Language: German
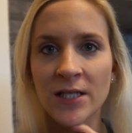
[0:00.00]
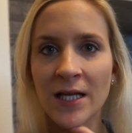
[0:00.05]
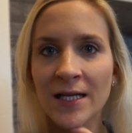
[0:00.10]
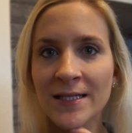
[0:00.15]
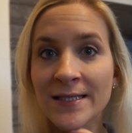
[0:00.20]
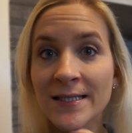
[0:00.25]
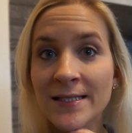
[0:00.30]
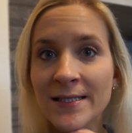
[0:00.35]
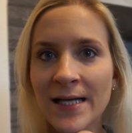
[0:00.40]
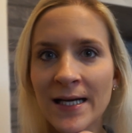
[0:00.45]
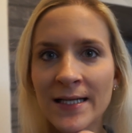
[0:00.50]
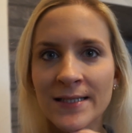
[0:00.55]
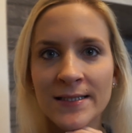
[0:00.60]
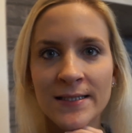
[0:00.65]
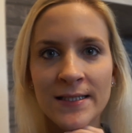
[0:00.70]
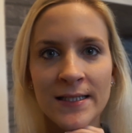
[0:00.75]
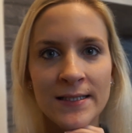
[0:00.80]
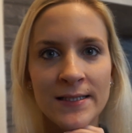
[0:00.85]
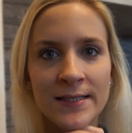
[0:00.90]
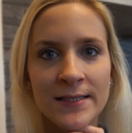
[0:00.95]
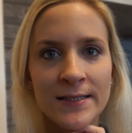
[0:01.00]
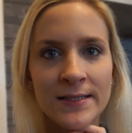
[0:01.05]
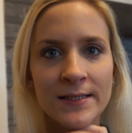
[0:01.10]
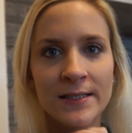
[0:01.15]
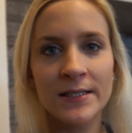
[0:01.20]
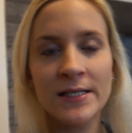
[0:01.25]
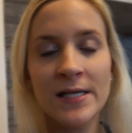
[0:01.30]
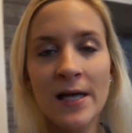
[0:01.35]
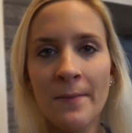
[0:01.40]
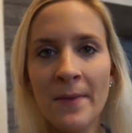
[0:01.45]
lasse das Ganze jetzt in
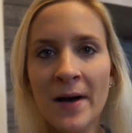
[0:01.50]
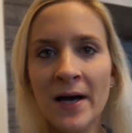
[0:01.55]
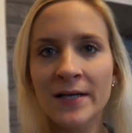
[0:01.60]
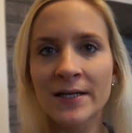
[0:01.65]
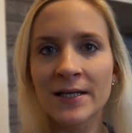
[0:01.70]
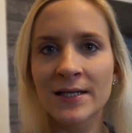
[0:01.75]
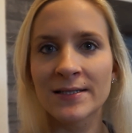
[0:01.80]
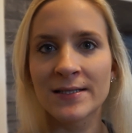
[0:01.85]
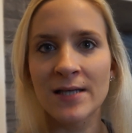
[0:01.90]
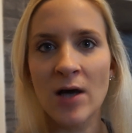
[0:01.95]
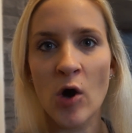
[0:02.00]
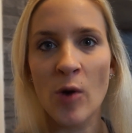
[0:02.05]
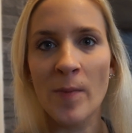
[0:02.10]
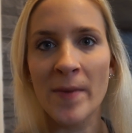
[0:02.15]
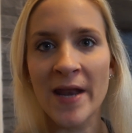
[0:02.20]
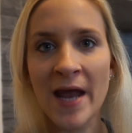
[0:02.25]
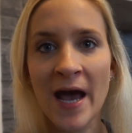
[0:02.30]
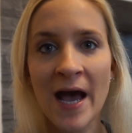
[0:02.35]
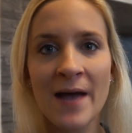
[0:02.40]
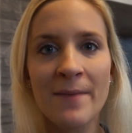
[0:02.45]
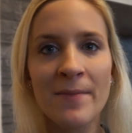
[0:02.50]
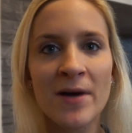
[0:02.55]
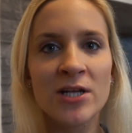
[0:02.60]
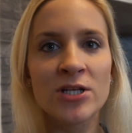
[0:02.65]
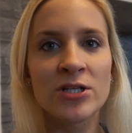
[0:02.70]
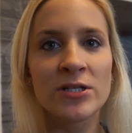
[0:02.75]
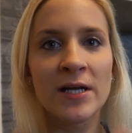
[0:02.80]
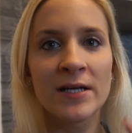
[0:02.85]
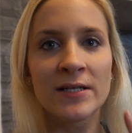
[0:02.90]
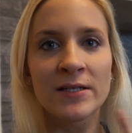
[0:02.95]
Trier machen, das ist ja auch meine
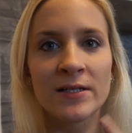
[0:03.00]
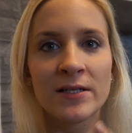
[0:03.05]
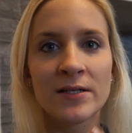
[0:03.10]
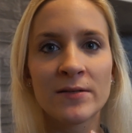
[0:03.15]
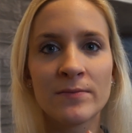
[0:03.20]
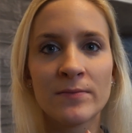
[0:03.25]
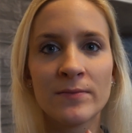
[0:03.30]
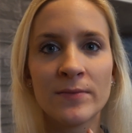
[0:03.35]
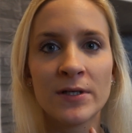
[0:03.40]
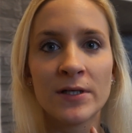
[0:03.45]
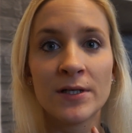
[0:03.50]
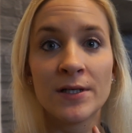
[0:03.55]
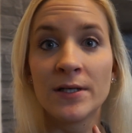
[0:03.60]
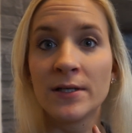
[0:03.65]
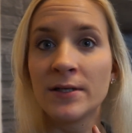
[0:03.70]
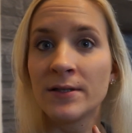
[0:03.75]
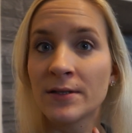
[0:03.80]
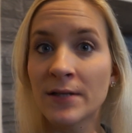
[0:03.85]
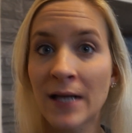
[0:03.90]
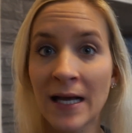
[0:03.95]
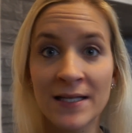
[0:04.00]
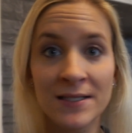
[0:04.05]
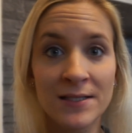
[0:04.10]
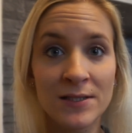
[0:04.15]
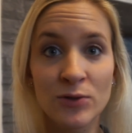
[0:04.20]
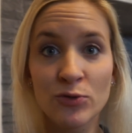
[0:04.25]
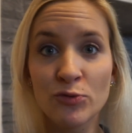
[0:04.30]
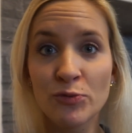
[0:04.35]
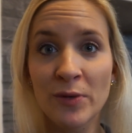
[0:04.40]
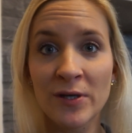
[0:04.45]
Heimatstadt, in einem äh,
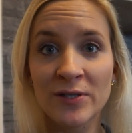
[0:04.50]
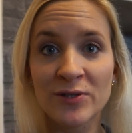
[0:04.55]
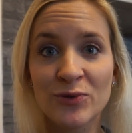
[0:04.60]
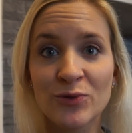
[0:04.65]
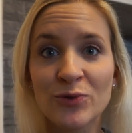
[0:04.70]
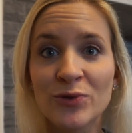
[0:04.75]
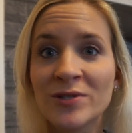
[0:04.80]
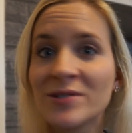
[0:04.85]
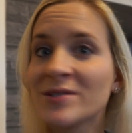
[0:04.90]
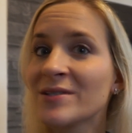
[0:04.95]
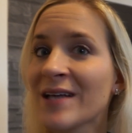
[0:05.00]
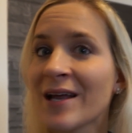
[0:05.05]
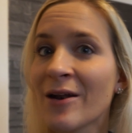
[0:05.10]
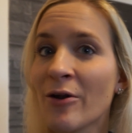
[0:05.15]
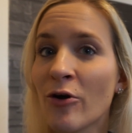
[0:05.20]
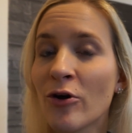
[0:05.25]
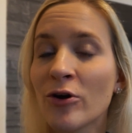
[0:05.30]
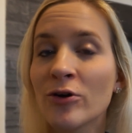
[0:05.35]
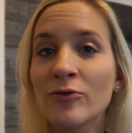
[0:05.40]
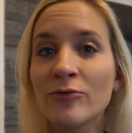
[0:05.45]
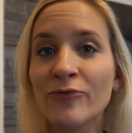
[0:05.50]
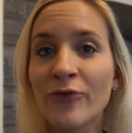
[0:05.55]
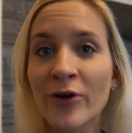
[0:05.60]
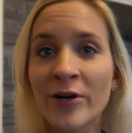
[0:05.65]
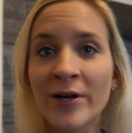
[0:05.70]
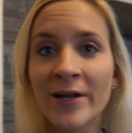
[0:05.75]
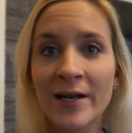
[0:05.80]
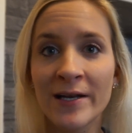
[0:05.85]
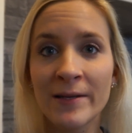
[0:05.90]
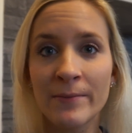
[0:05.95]
ganz super süßen Salon von
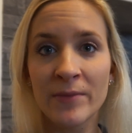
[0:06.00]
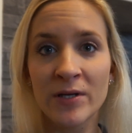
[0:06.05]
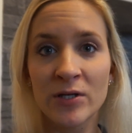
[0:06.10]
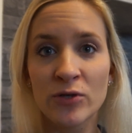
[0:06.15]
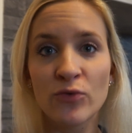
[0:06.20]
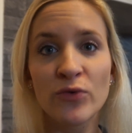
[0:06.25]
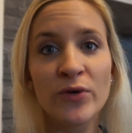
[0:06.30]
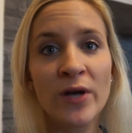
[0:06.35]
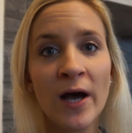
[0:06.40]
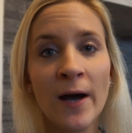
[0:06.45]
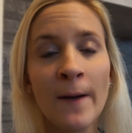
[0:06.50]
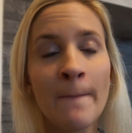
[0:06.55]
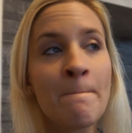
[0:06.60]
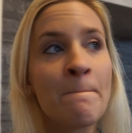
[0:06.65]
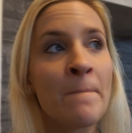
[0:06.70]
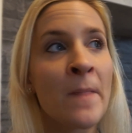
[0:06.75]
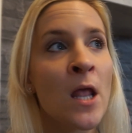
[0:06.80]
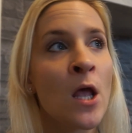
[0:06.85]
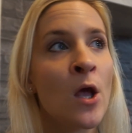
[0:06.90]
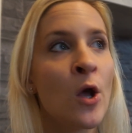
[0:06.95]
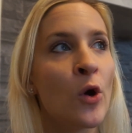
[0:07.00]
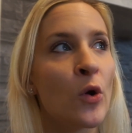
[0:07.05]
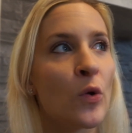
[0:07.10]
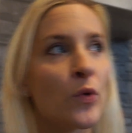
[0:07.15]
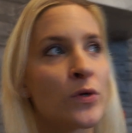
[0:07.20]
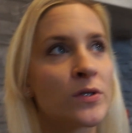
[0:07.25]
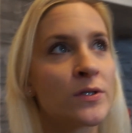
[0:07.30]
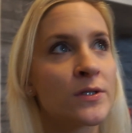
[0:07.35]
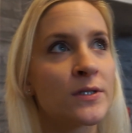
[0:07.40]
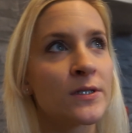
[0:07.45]
der lieben Edona.
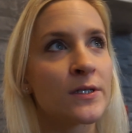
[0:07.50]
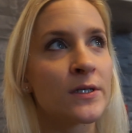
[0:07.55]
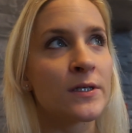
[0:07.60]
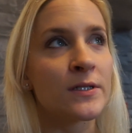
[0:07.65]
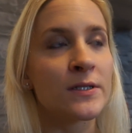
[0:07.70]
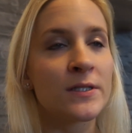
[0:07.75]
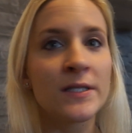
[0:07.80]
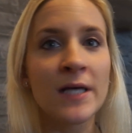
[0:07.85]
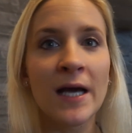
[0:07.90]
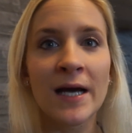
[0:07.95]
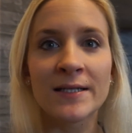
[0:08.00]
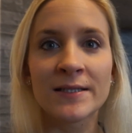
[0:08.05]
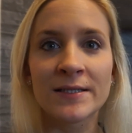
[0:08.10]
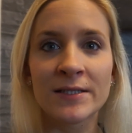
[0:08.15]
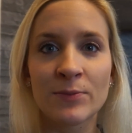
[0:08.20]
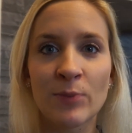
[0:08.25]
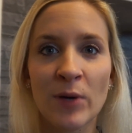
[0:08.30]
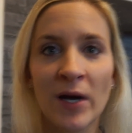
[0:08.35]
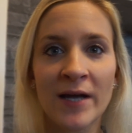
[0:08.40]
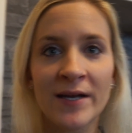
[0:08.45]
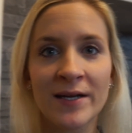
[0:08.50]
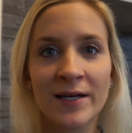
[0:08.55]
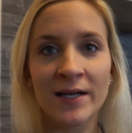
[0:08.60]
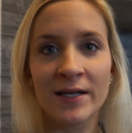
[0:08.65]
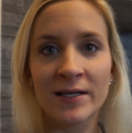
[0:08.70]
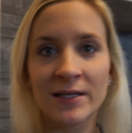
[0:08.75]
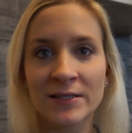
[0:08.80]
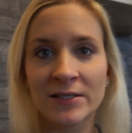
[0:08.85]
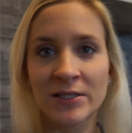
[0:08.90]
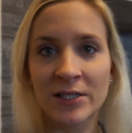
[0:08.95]
Und äh, die hat sich bereit
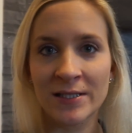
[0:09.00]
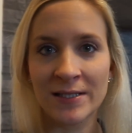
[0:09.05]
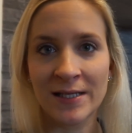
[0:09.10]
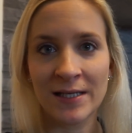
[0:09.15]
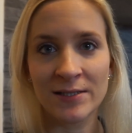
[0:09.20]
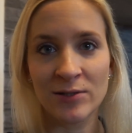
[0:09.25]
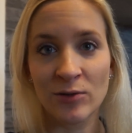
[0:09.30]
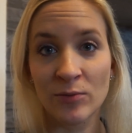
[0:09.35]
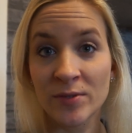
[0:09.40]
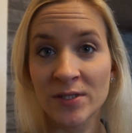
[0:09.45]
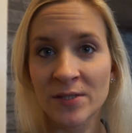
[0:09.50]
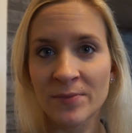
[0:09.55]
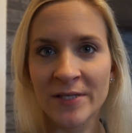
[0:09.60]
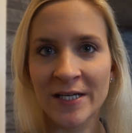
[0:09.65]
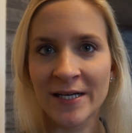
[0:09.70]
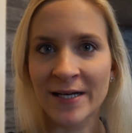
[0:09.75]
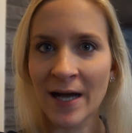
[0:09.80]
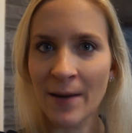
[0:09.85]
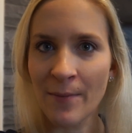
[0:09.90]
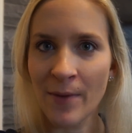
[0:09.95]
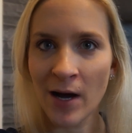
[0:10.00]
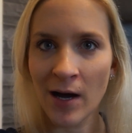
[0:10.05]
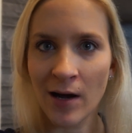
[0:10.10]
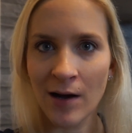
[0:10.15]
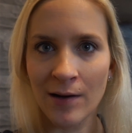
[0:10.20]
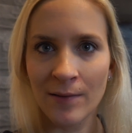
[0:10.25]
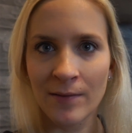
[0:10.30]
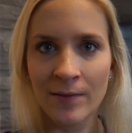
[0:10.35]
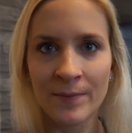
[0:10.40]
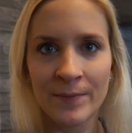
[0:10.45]
erklärt, dass ich das Ganze auch ein bisschen mit der
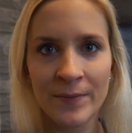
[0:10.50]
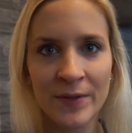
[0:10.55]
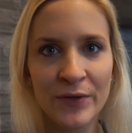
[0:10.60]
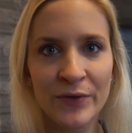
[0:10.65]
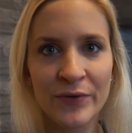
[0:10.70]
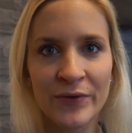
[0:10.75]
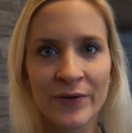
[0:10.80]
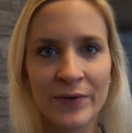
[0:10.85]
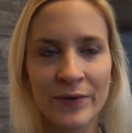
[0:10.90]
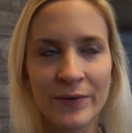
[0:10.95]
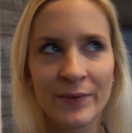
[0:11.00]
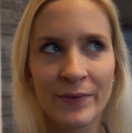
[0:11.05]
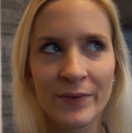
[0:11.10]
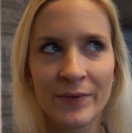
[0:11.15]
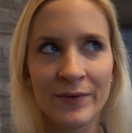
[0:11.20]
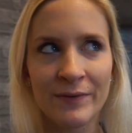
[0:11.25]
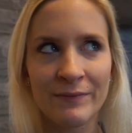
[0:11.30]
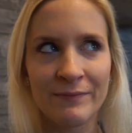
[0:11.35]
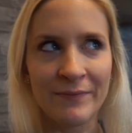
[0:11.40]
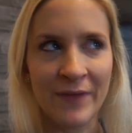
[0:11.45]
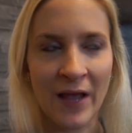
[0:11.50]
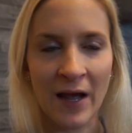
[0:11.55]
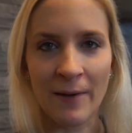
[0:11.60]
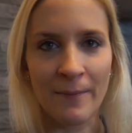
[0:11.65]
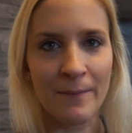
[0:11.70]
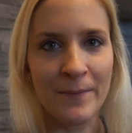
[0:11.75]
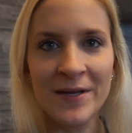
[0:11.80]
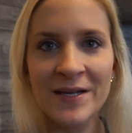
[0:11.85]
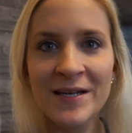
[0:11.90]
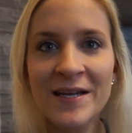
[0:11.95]
Kamera mit, ja,
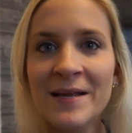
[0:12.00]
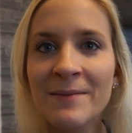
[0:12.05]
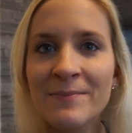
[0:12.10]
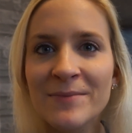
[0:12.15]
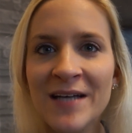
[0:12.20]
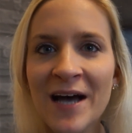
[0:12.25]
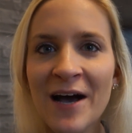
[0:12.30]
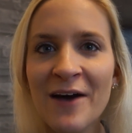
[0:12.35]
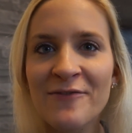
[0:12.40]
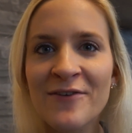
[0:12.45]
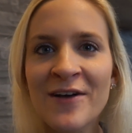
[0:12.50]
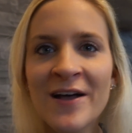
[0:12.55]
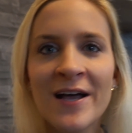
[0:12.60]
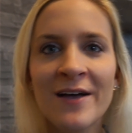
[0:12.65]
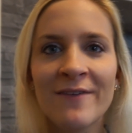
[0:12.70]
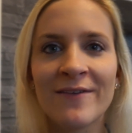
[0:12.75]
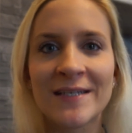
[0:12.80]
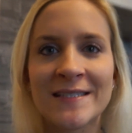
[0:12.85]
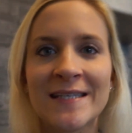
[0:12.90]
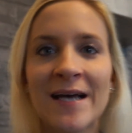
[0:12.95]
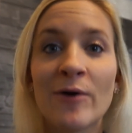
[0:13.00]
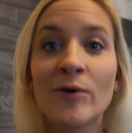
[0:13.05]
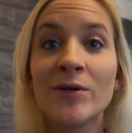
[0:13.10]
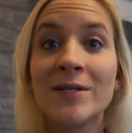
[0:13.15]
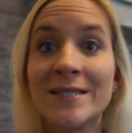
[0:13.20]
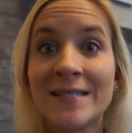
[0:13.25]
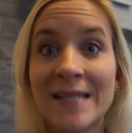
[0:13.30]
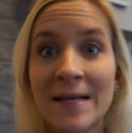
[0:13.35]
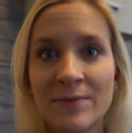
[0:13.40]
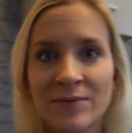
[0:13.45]
mitnehmen darf, was ja auch
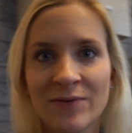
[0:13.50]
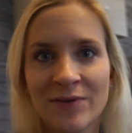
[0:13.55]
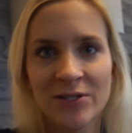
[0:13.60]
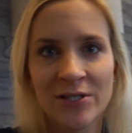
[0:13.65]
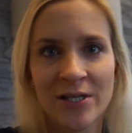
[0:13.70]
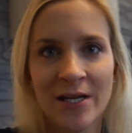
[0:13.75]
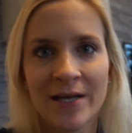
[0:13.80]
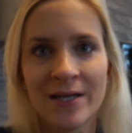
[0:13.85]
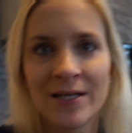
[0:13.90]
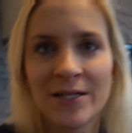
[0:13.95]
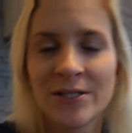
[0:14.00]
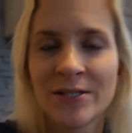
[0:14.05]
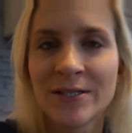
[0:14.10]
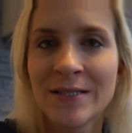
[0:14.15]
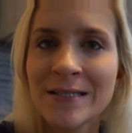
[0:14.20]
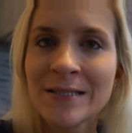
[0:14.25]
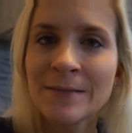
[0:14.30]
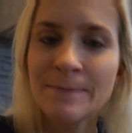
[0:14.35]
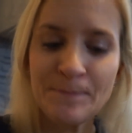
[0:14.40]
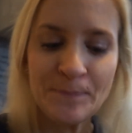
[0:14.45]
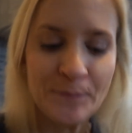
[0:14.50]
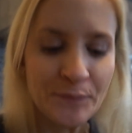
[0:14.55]
nicht selbstverständlich ist.